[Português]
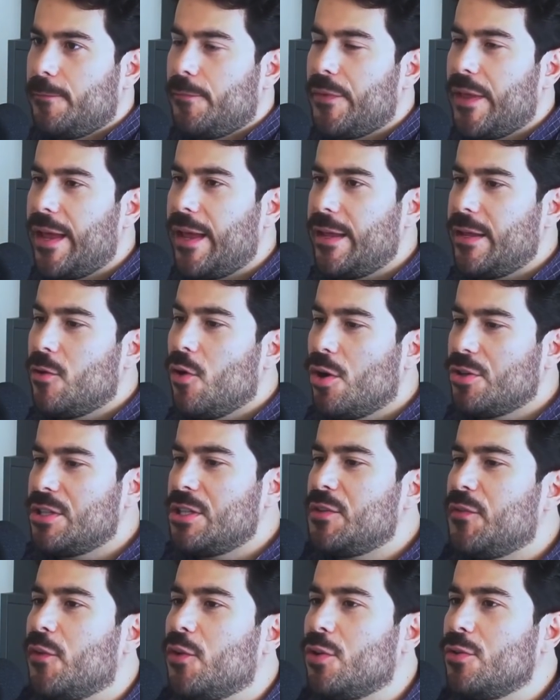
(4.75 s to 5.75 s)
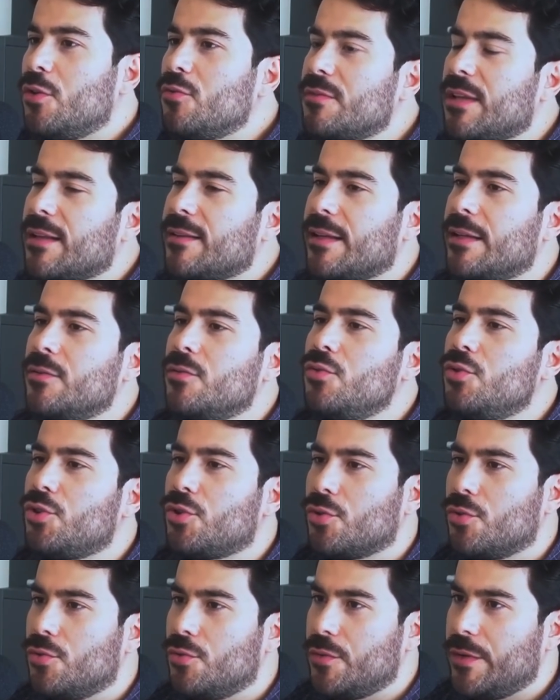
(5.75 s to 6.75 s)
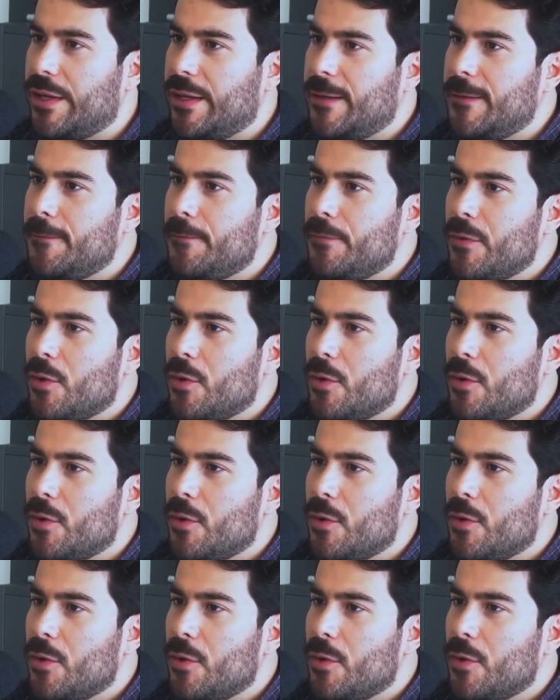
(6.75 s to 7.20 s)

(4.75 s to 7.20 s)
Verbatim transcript: né, igual a gente falou, não tá tendo show, né?